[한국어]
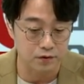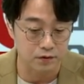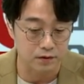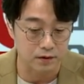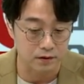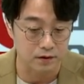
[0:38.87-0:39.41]

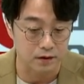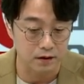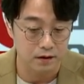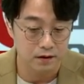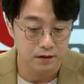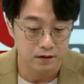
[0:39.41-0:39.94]
뉴스도 뭐... 그죠.
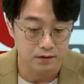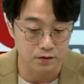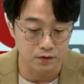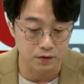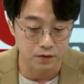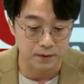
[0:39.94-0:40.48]

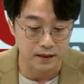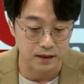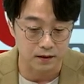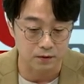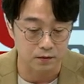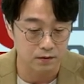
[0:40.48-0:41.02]
뉴스도 네 많이 네.
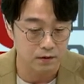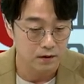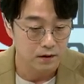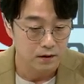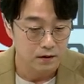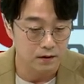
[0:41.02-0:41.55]
나왔고.
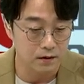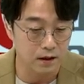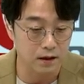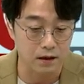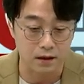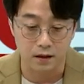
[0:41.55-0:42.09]
근데
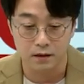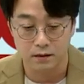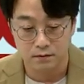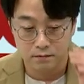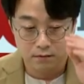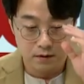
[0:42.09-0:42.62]
네.
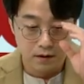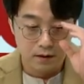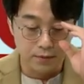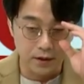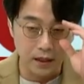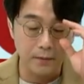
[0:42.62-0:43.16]

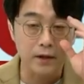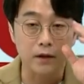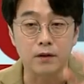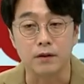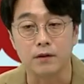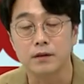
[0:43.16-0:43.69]

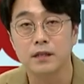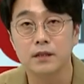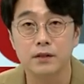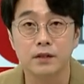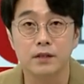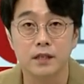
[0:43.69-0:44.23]
VM이요
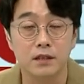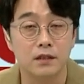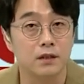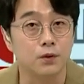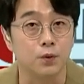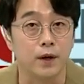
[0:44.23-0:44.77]
실적이
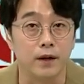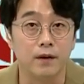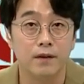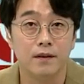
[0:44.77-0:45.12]
실적이 좋아요.